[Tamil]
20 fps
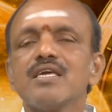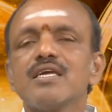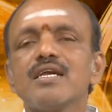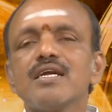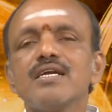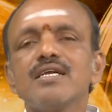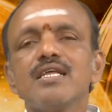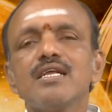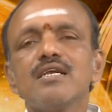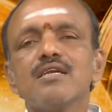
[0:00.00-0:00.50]

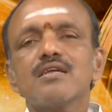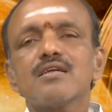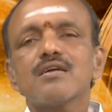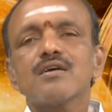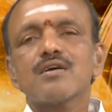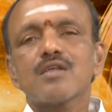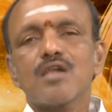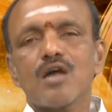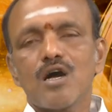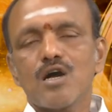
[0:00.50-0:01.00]
இரண்டில்
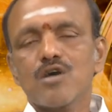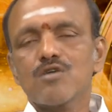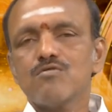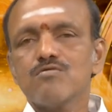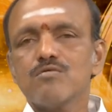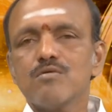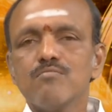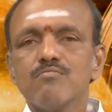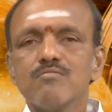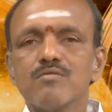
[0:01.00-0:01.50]

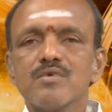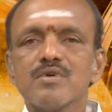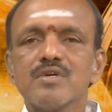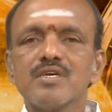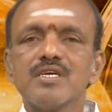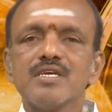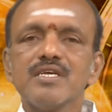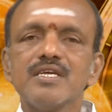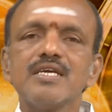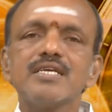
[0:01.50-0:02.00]
ராகுவும்
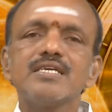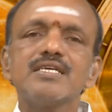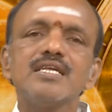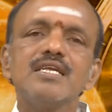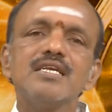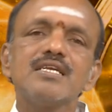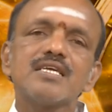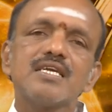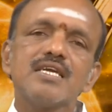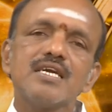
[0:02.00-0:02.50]

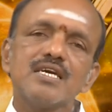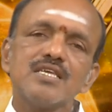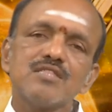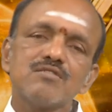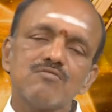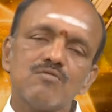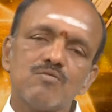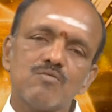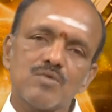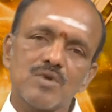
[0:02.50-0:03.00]
எட்டில்
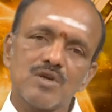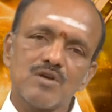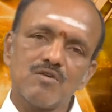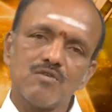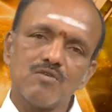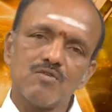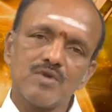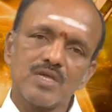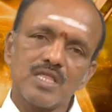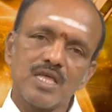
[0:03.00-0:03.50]
கேதுவும்
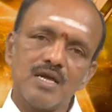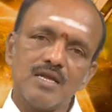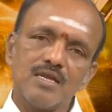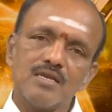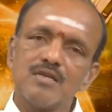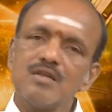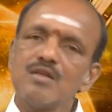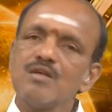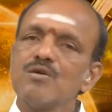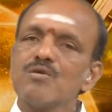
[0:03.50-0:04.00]

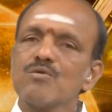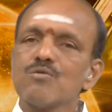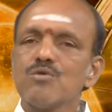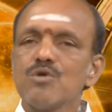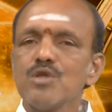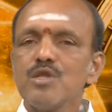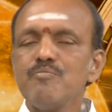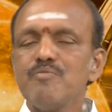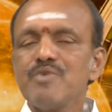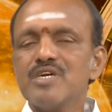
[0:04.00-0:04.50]
உழவுவதால்
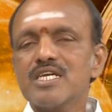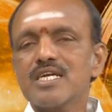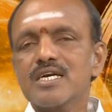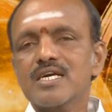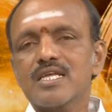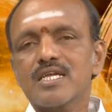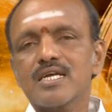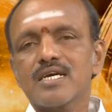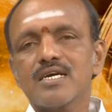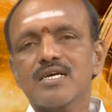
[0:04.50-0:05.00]
குறிப்பிட்ட
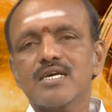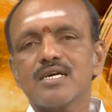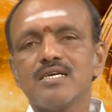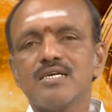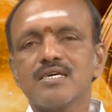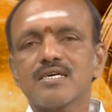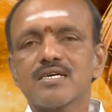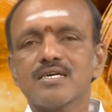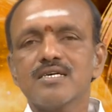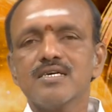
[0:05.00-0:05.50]

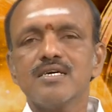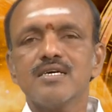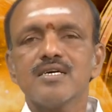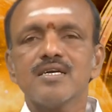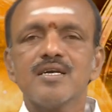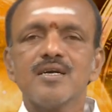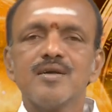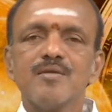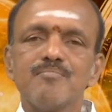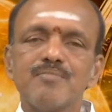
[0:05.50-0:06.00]
கிரகங்களுக்கு
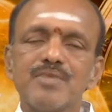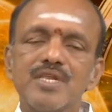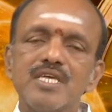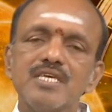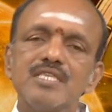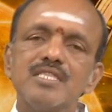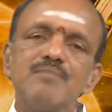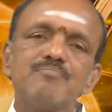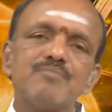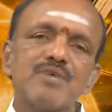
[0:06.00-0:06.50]
பிரீதி